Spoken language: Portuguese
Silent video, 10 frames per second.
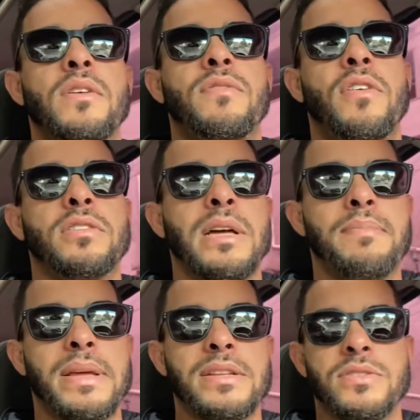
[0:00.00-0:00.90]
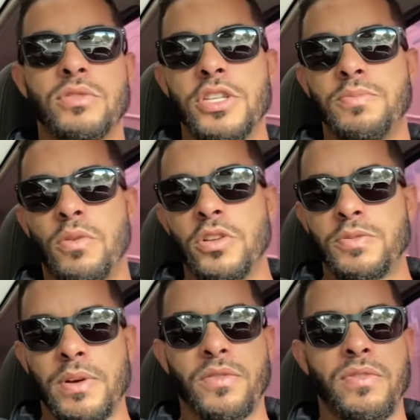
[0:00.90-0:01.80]
Falta apenas dois pontos
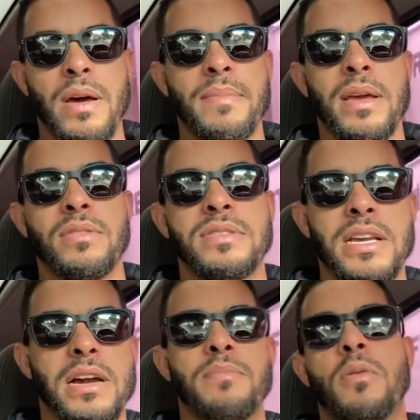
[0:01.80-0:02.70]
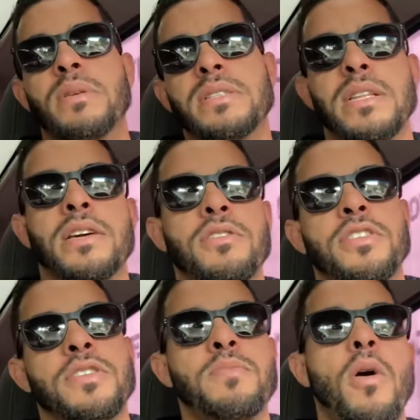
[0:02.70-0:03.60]
para o Flamengo ser campeão brasileiro. E
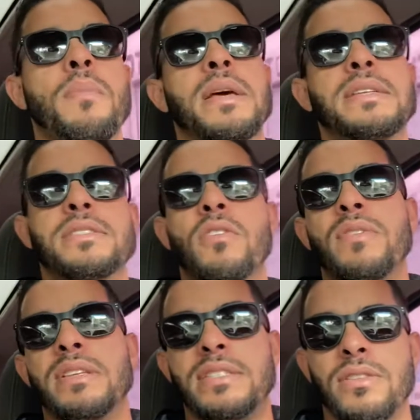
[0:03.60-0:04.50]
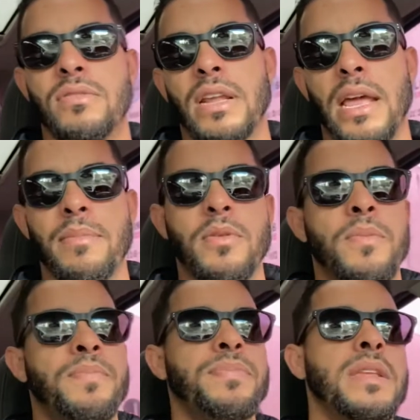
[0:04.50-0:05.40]
se o Palmeiras não vencer o Grêmio
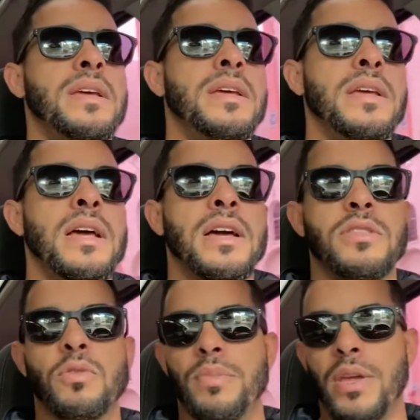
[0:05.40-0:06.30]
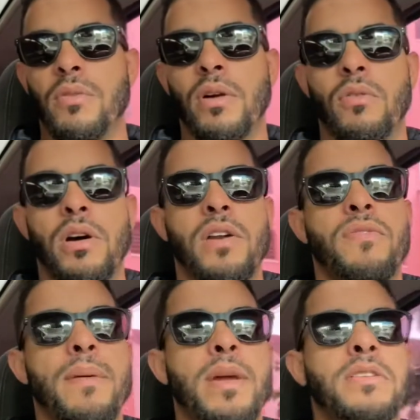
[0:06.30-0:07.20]
domingo agora, o
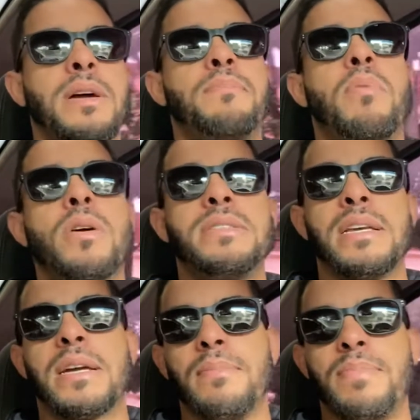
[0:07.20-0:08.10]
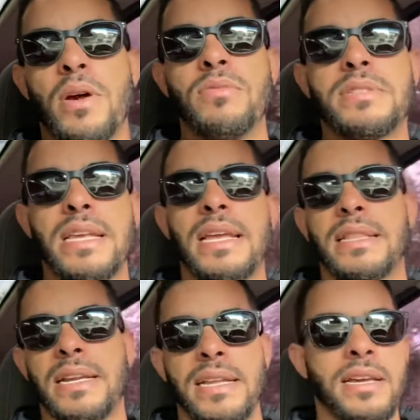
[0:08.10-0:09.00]
Flamengo já pode ser campeão sem
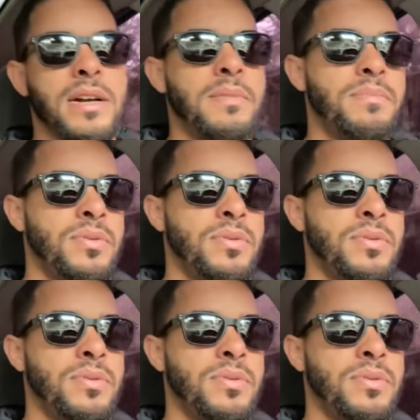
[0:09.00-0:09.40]
entrar em campo